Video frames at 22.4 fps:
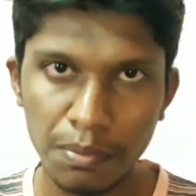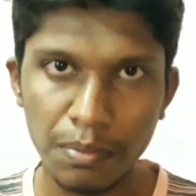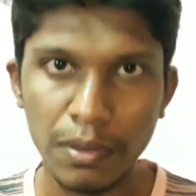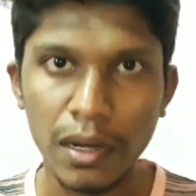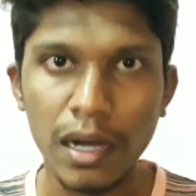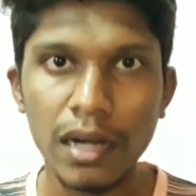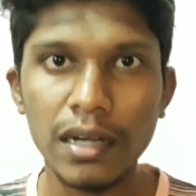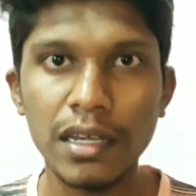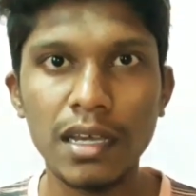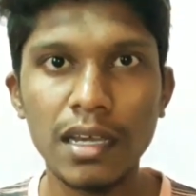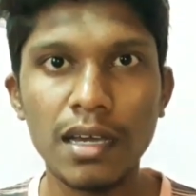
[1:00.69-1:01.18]

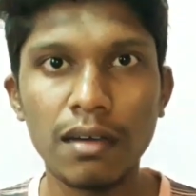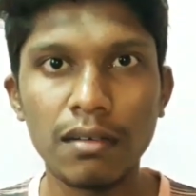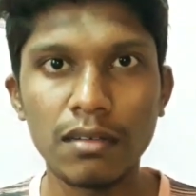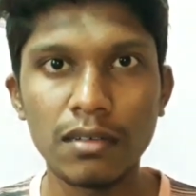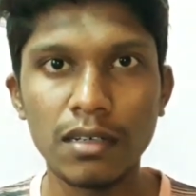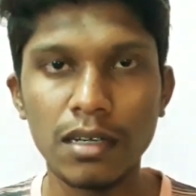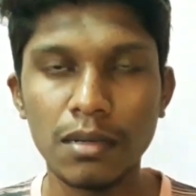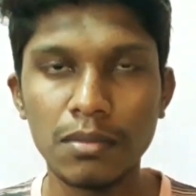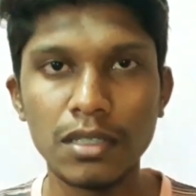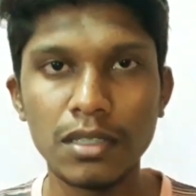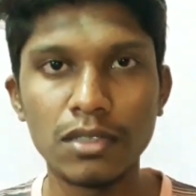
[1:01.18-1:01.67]
பாடியே
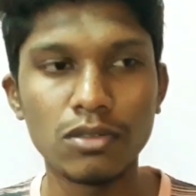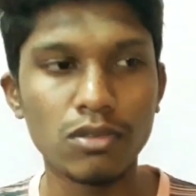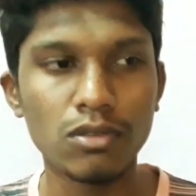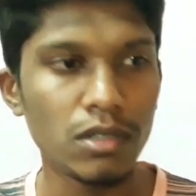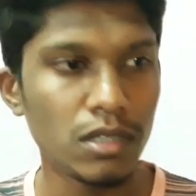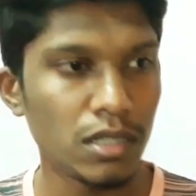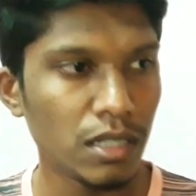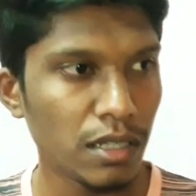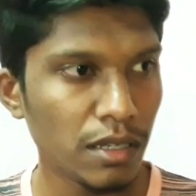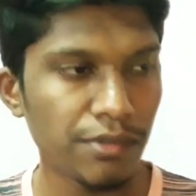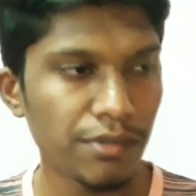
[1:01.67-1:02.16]
ஆகணும் அப்படின்னு
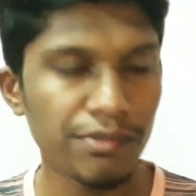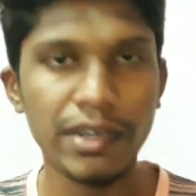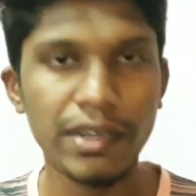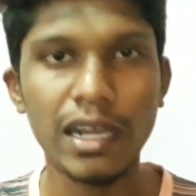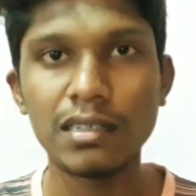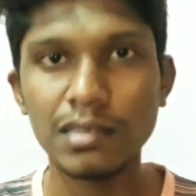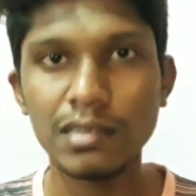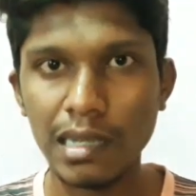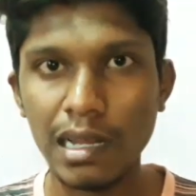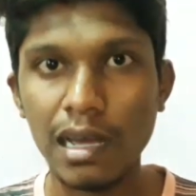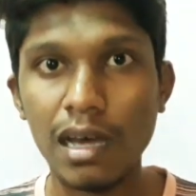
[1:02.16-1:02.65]
சொல்லிட்டு
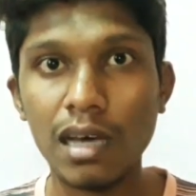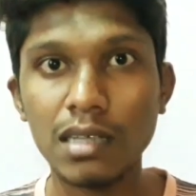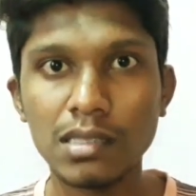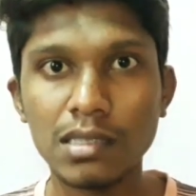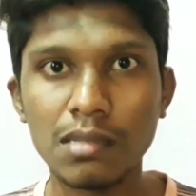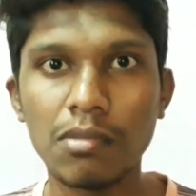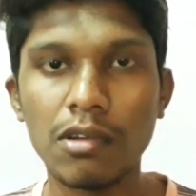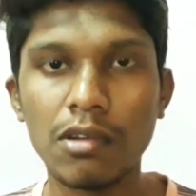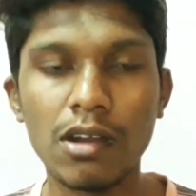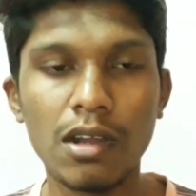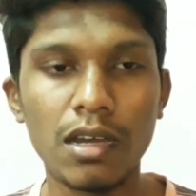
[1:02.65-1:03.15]
ஃபேன்ஸ்லாம்
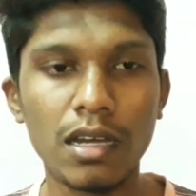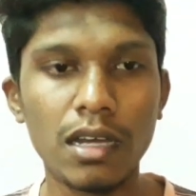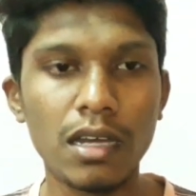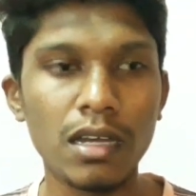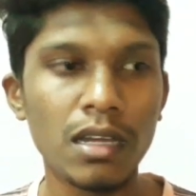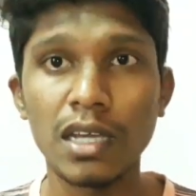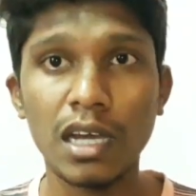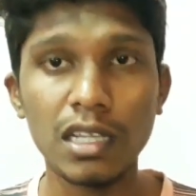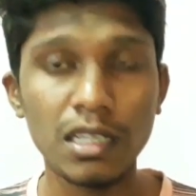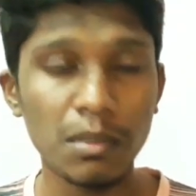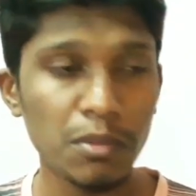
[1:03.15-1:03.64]
ஆசைப்படுறாங்க
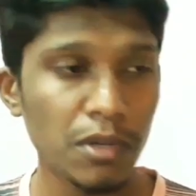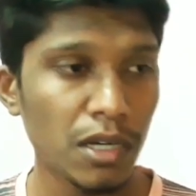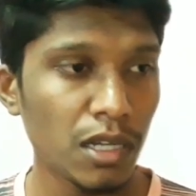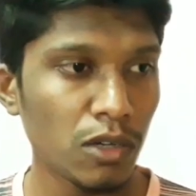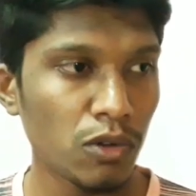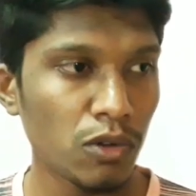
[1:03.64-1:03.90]
அது மாதிரி